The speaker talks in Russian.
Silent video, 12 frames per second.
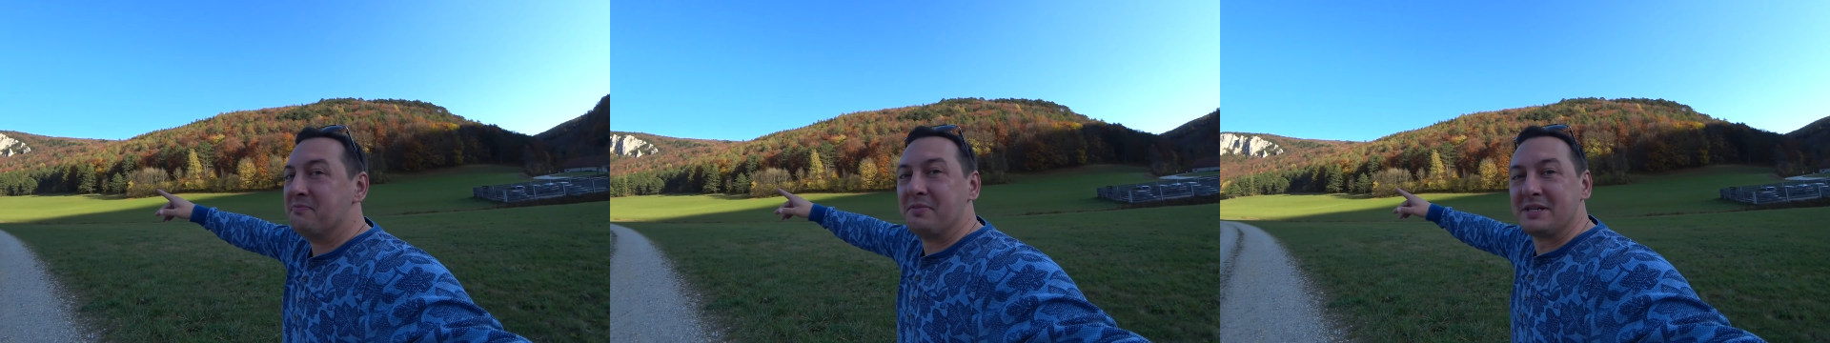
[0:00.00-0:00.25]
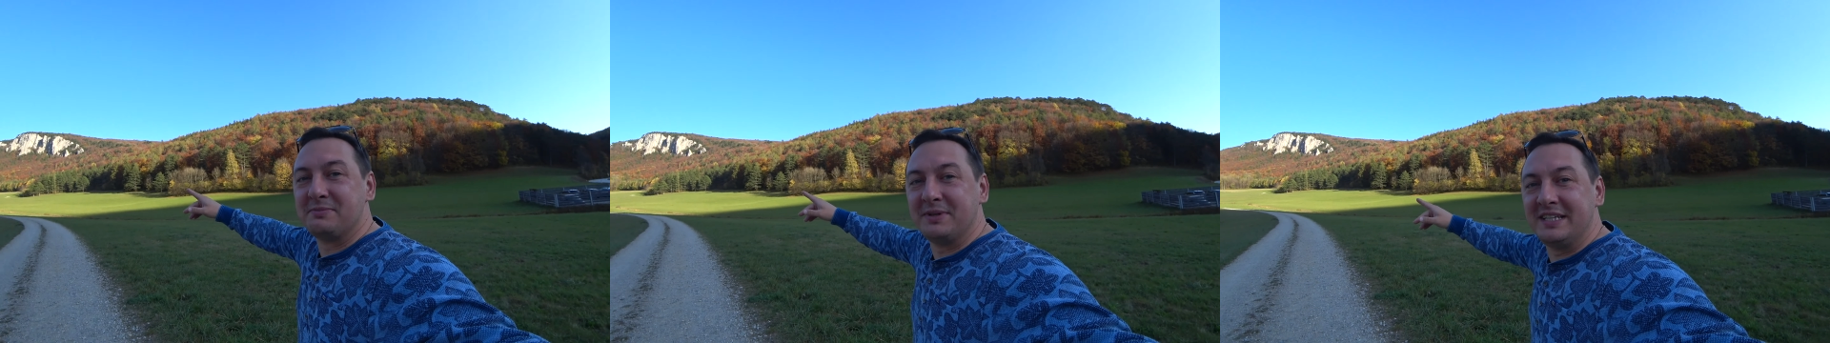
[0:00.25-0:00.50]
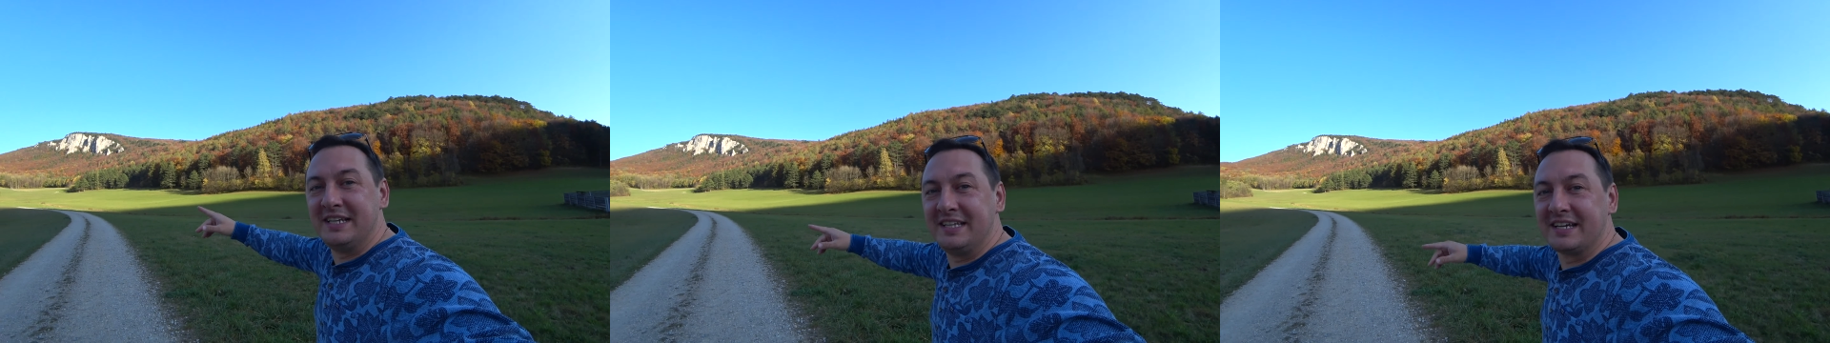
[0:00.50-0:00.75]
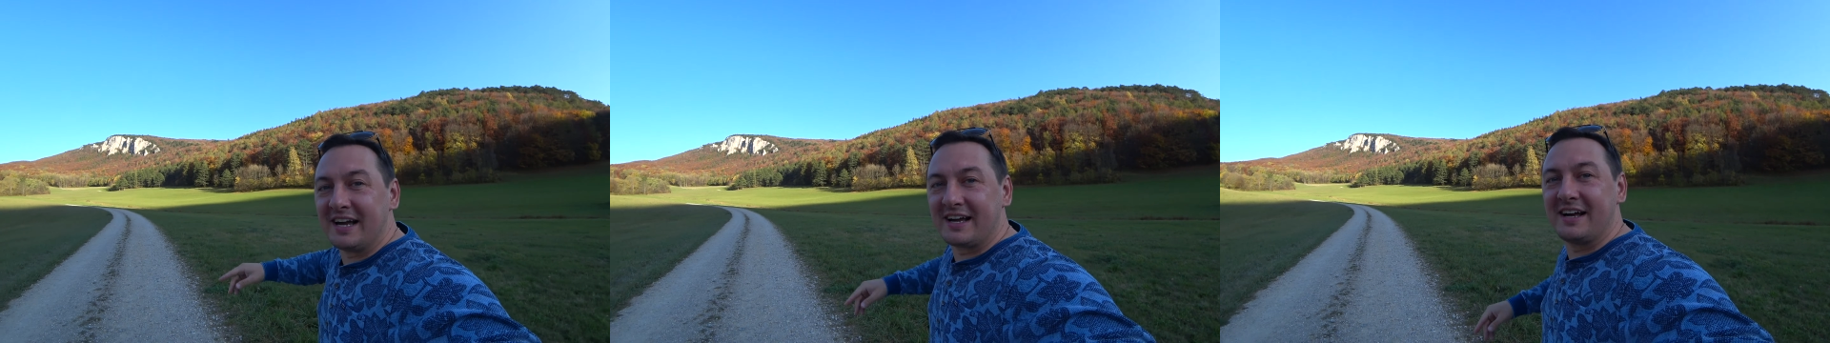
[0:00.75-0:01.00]

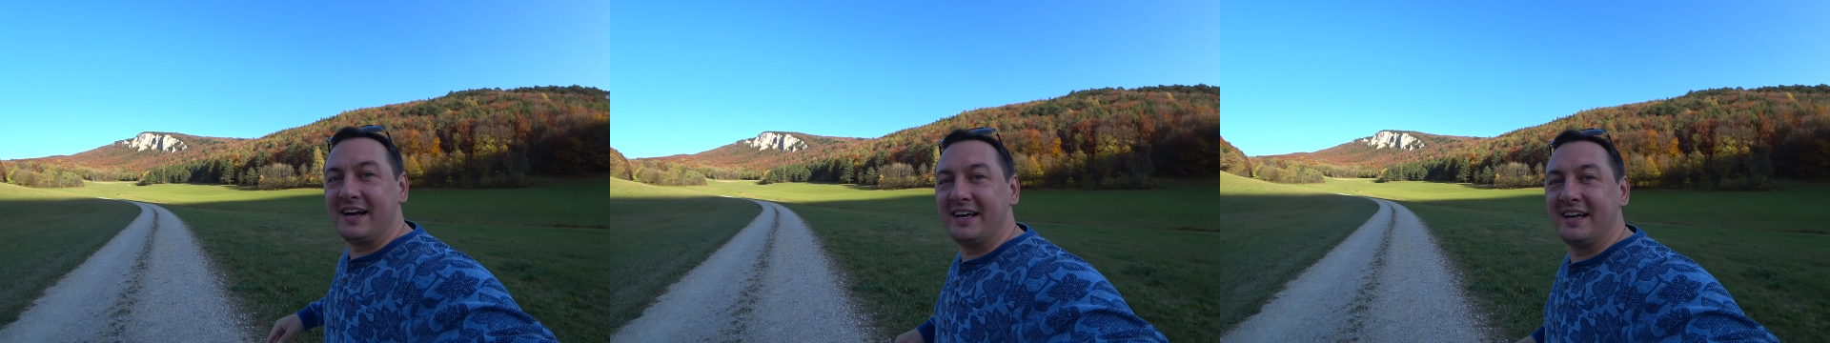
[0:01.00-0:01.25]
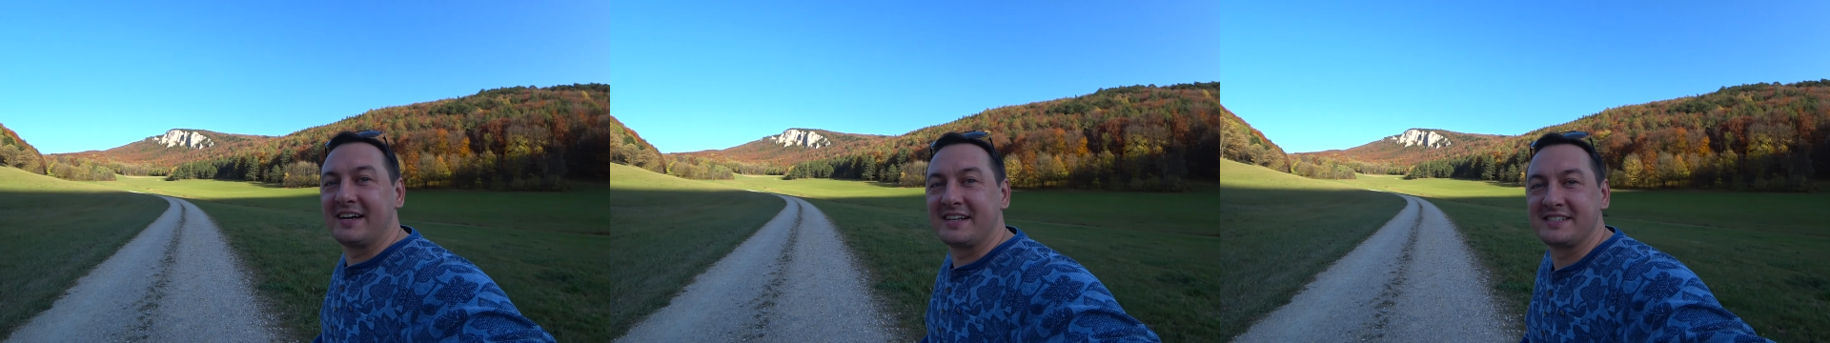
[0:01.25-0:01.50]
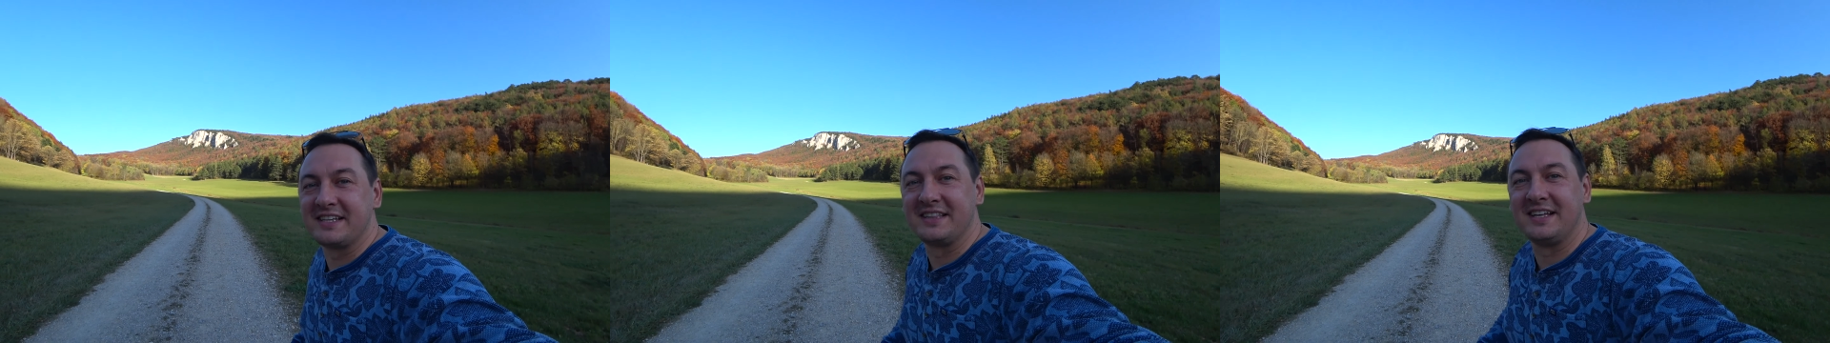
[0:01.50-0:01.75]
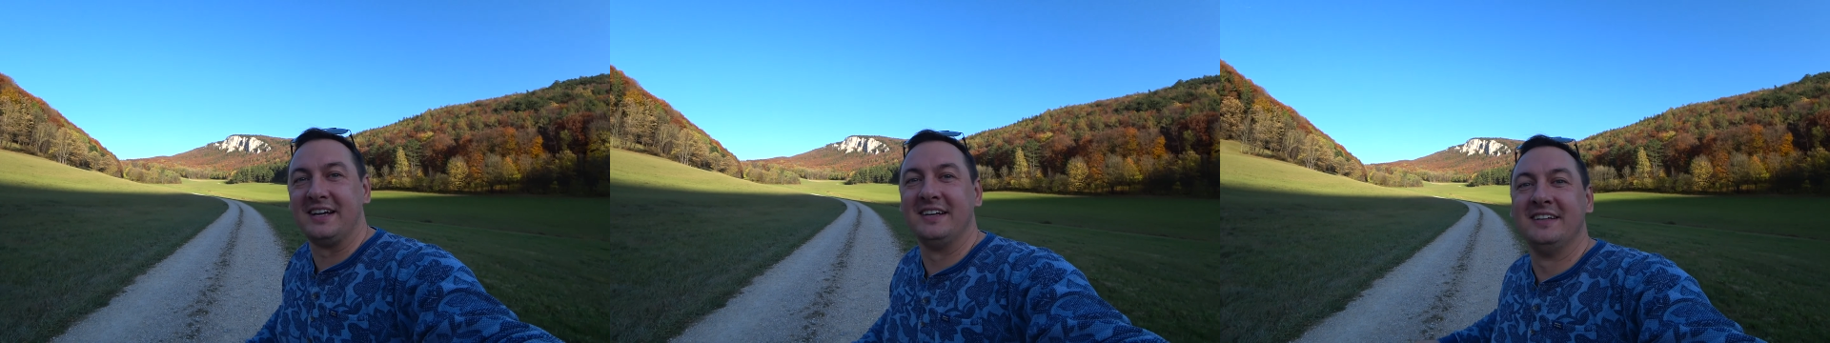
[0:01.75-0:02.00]
Посмотрите, какая
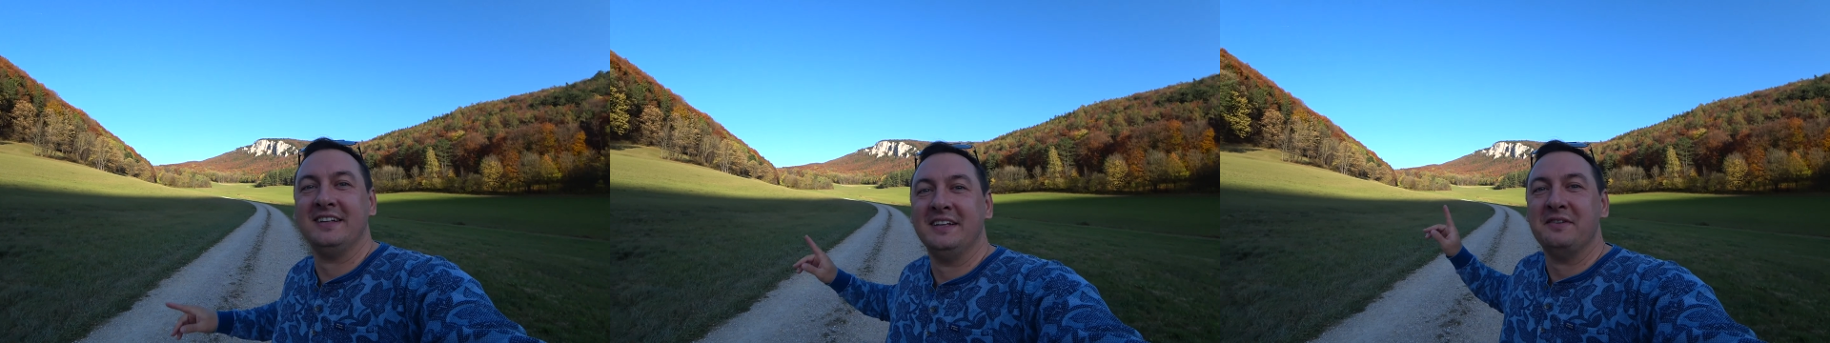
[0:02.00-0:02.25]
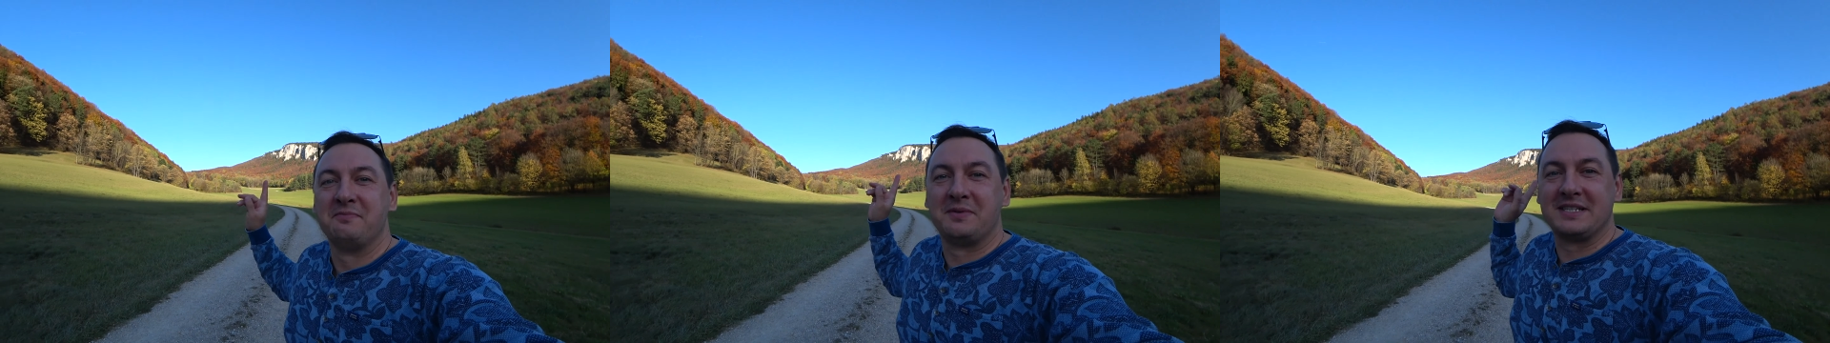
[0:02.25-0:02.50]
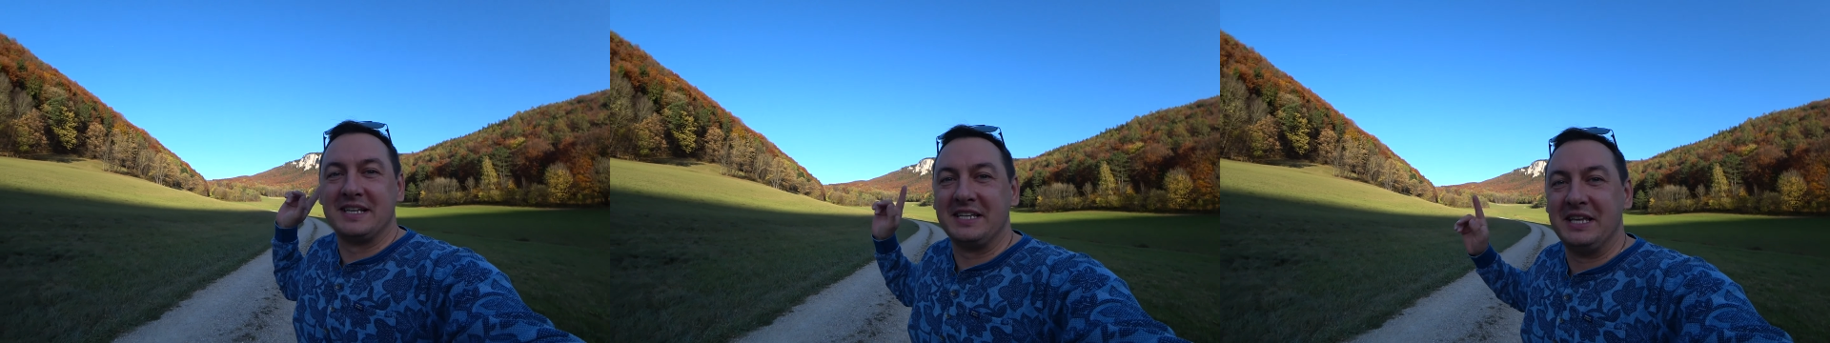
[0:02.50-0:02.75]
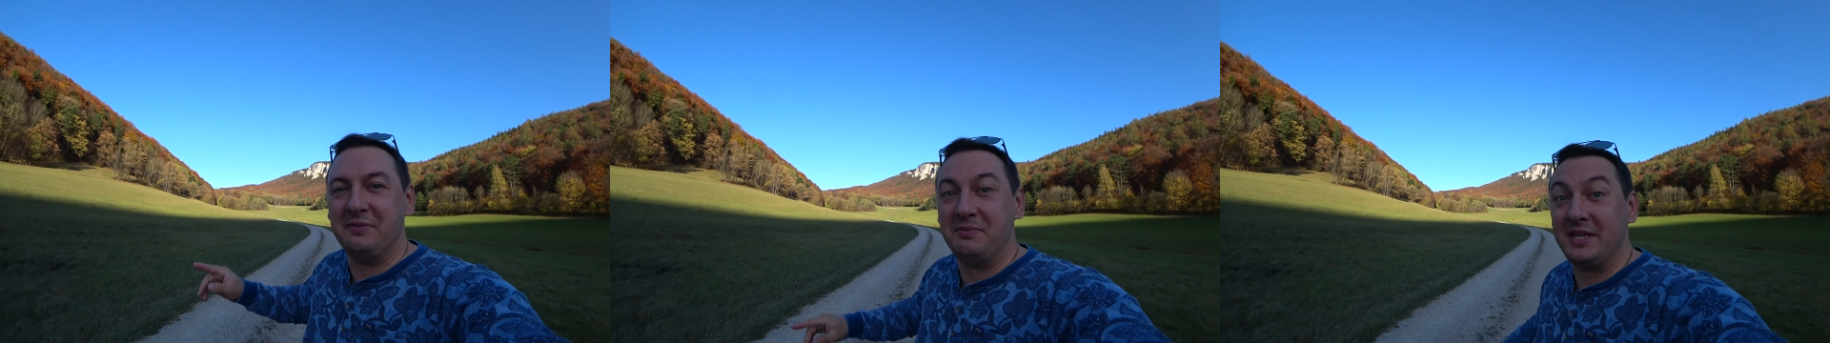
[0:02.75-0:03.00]
красота позади